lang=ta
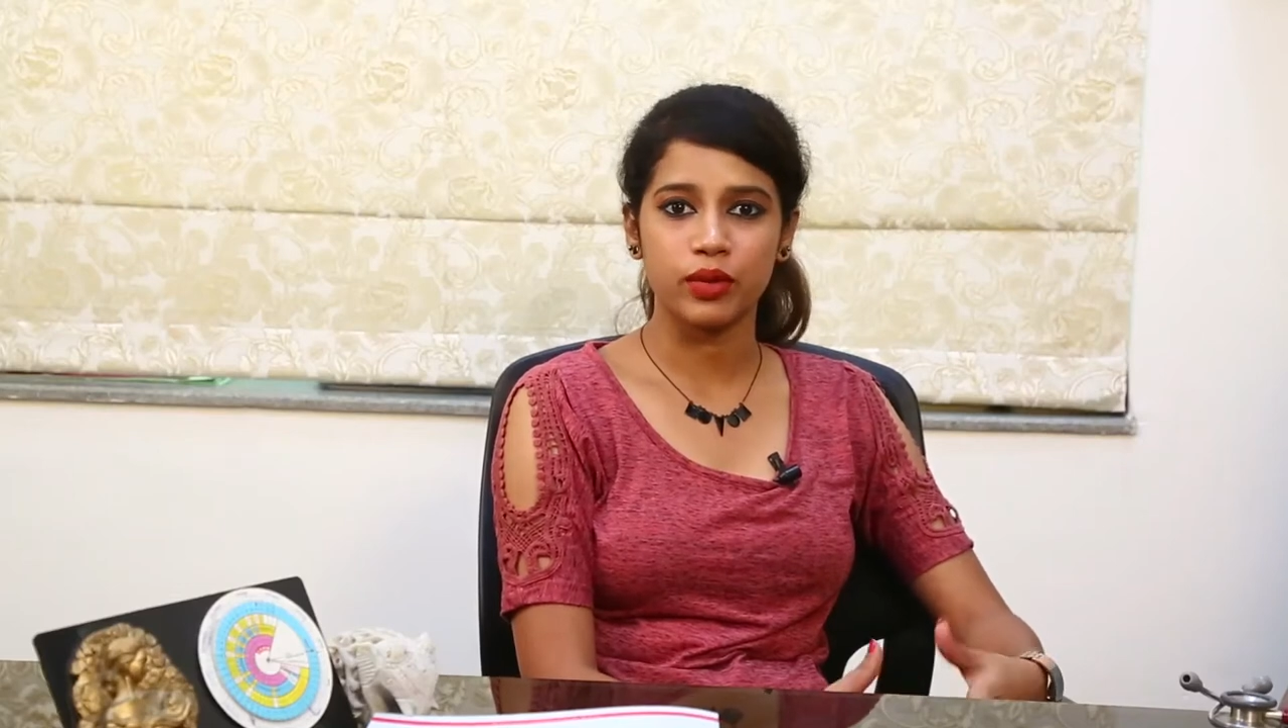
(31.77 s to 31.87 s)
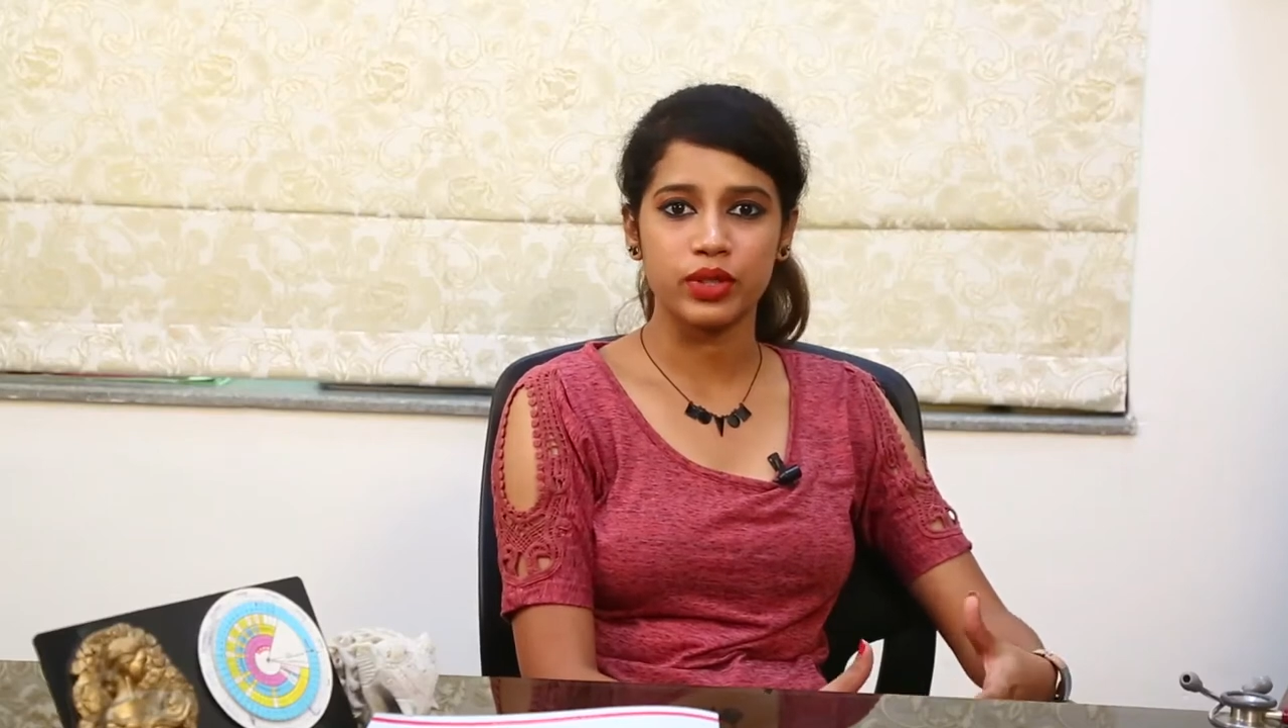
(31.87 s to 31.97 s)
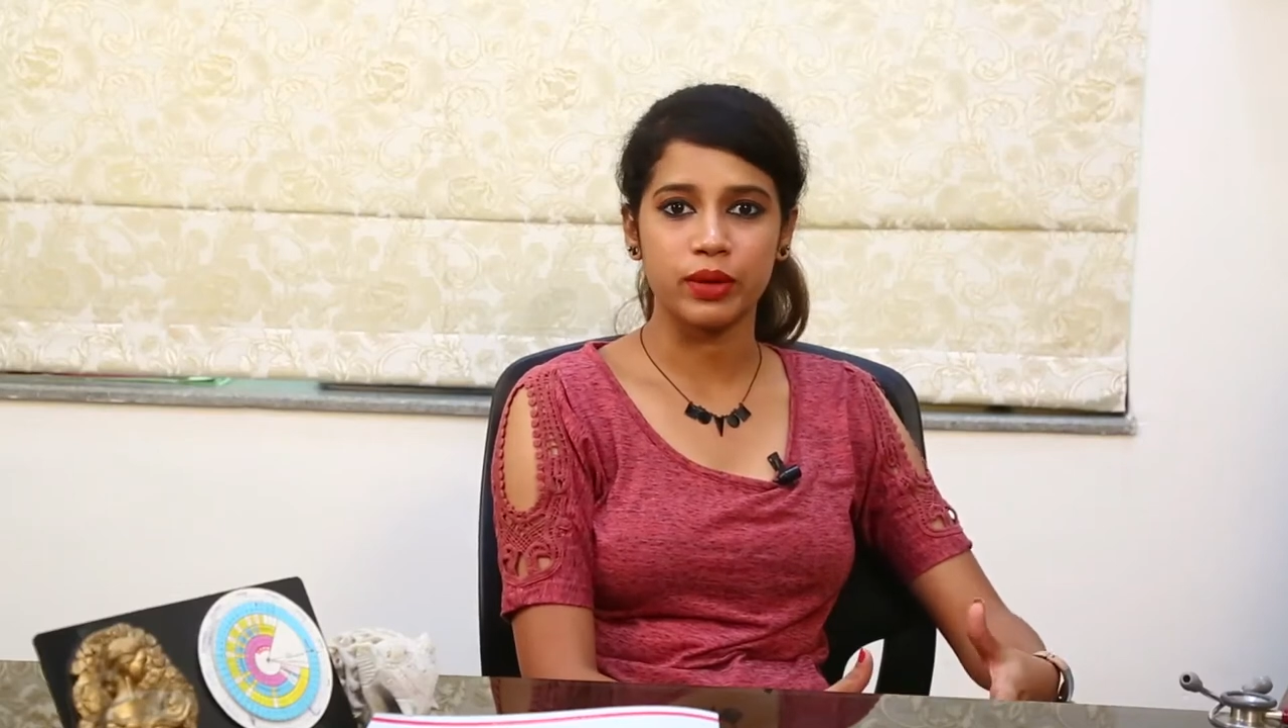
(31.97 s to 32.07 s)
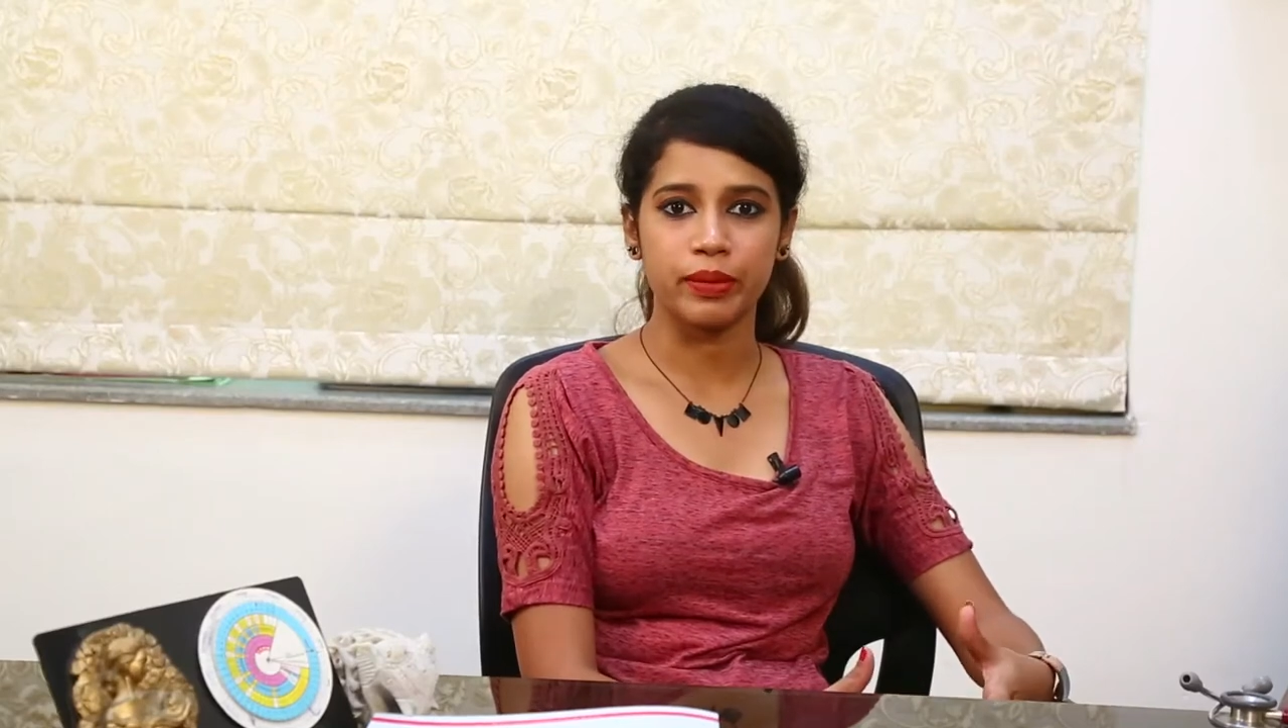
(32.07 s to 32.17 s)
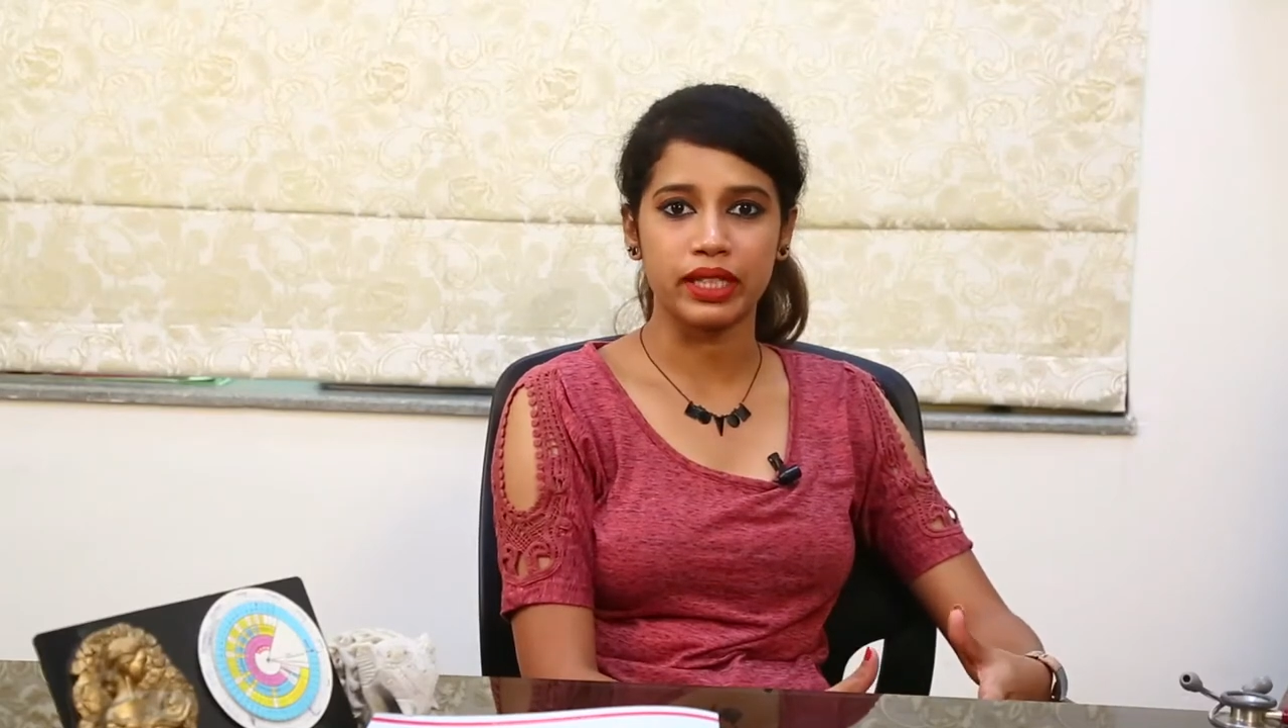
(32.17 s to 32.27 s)
ஒரு
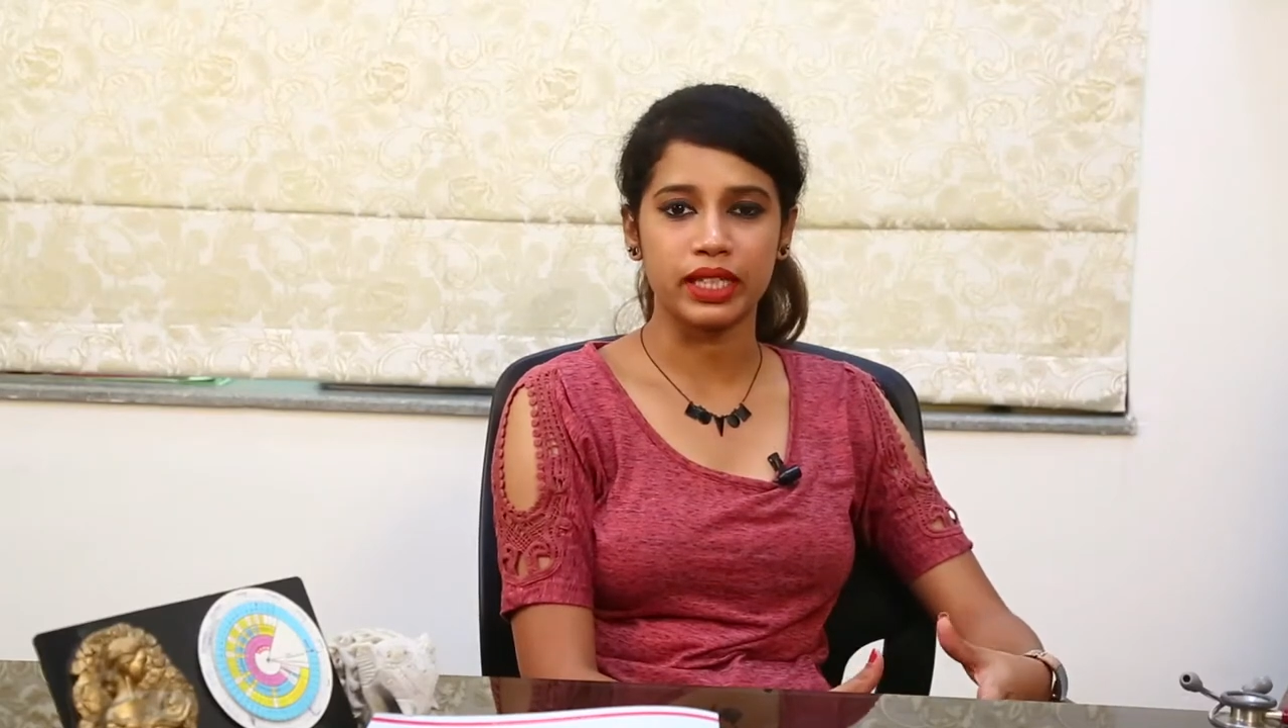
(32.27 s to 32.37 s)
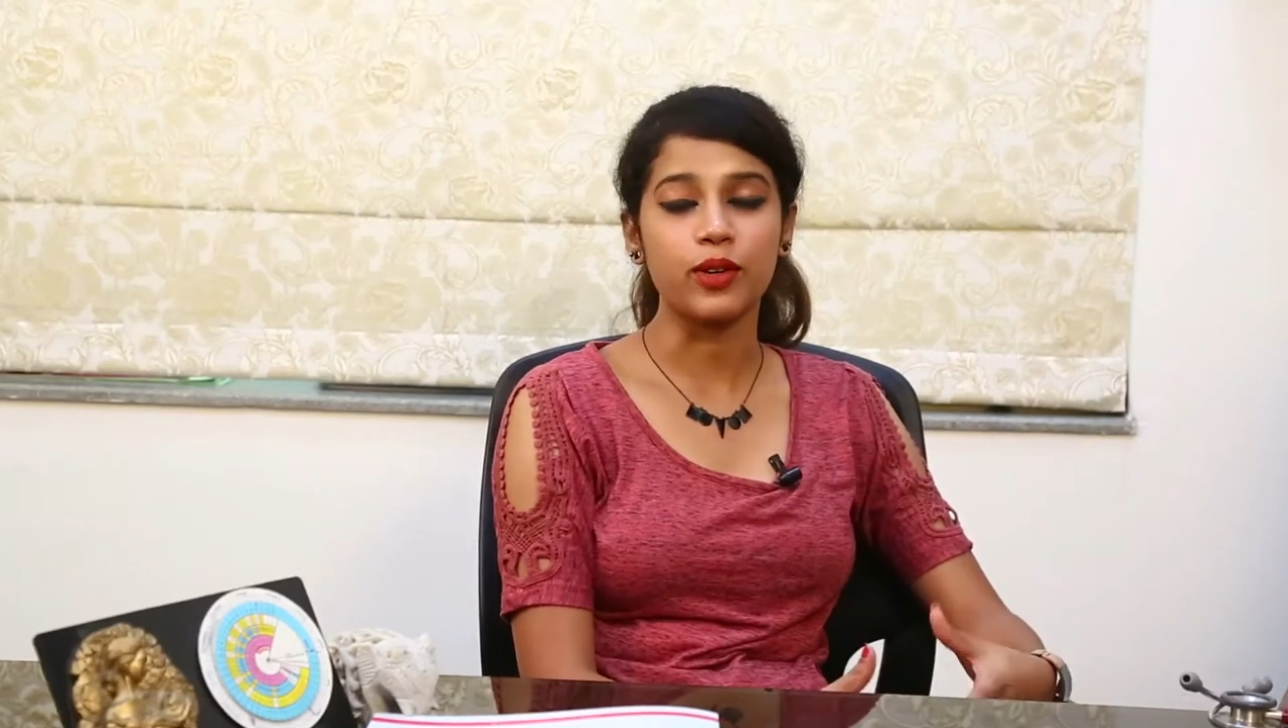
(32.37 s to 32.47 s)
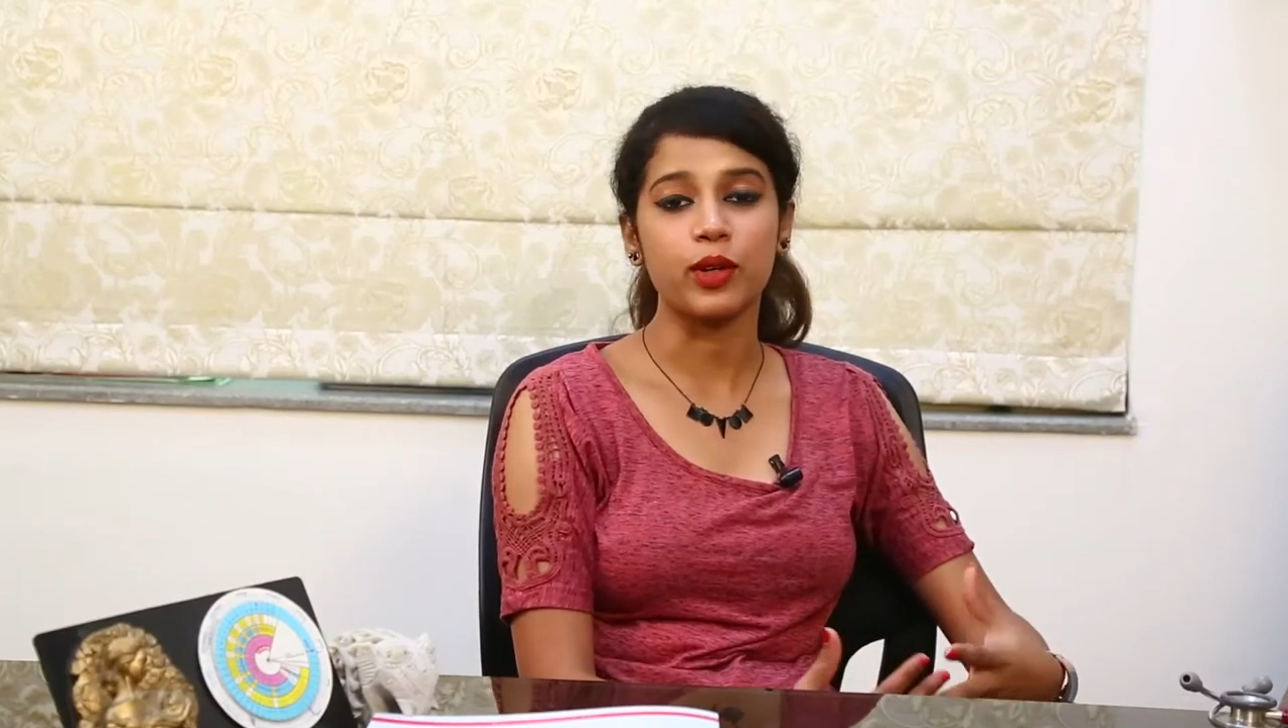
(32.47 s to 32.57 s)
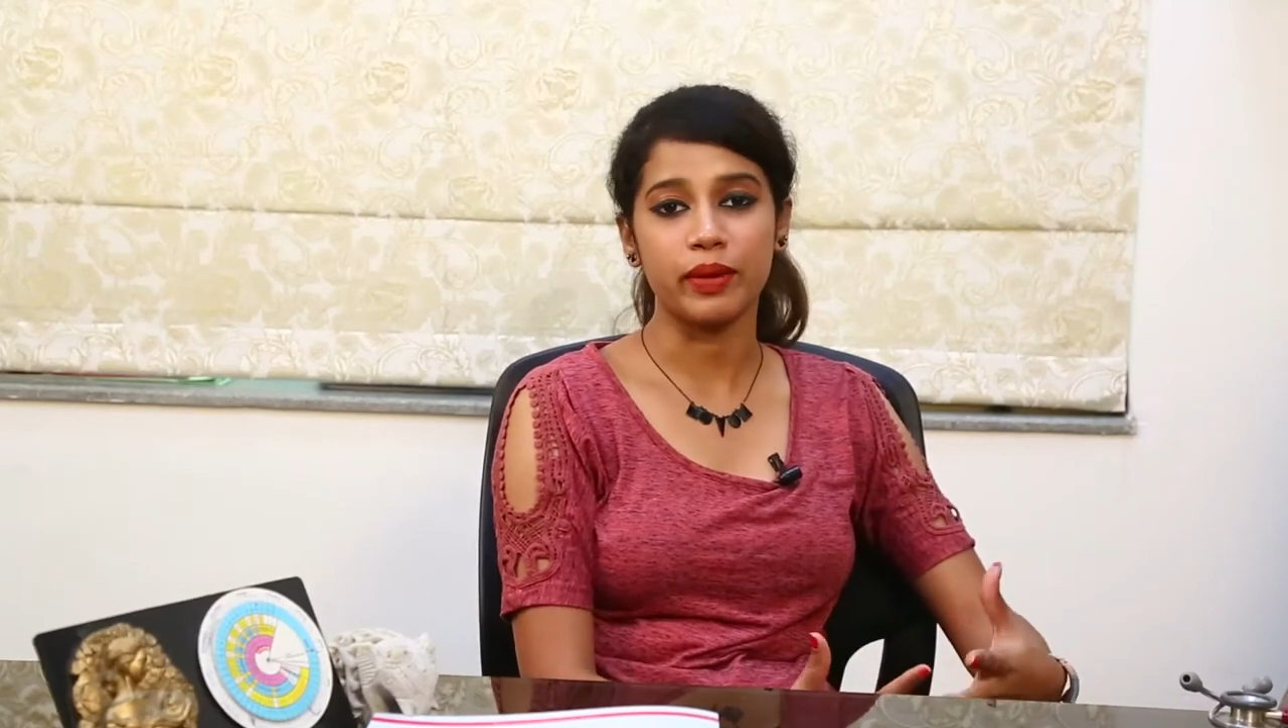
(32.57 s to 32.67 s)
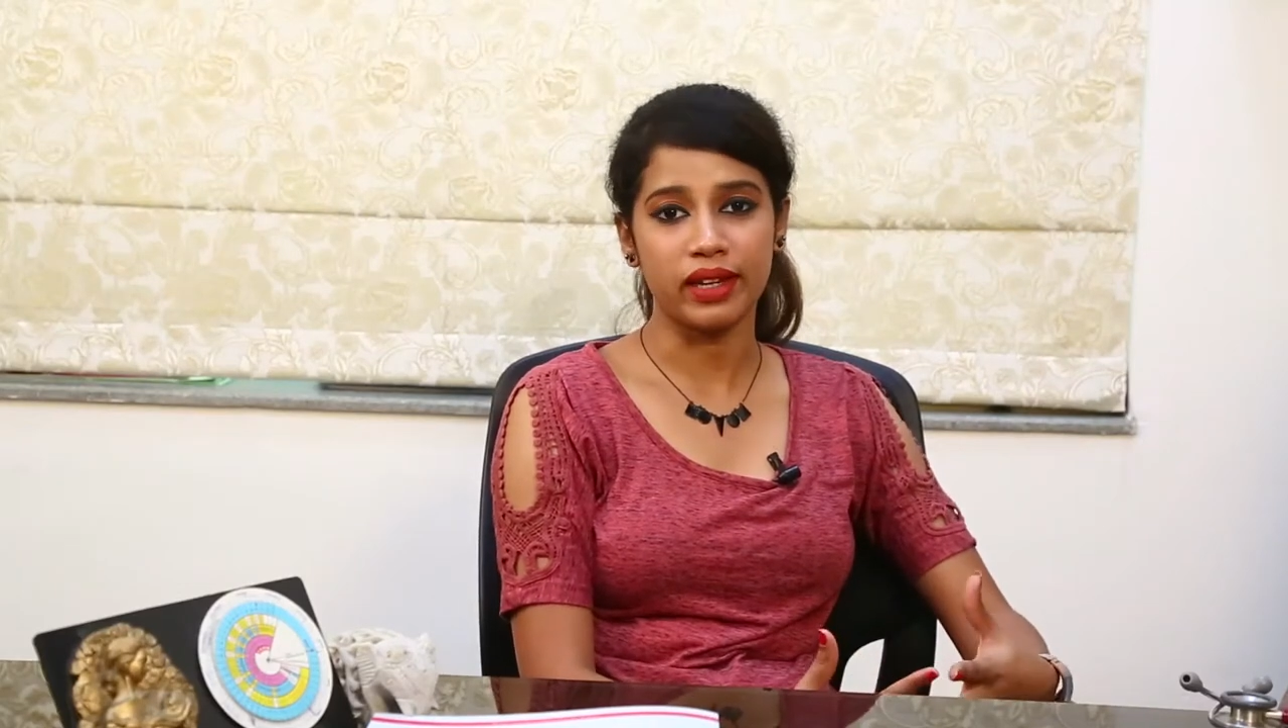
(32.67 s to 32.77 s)
விஷயம் பார்த்தீங்கன்னா ஒரு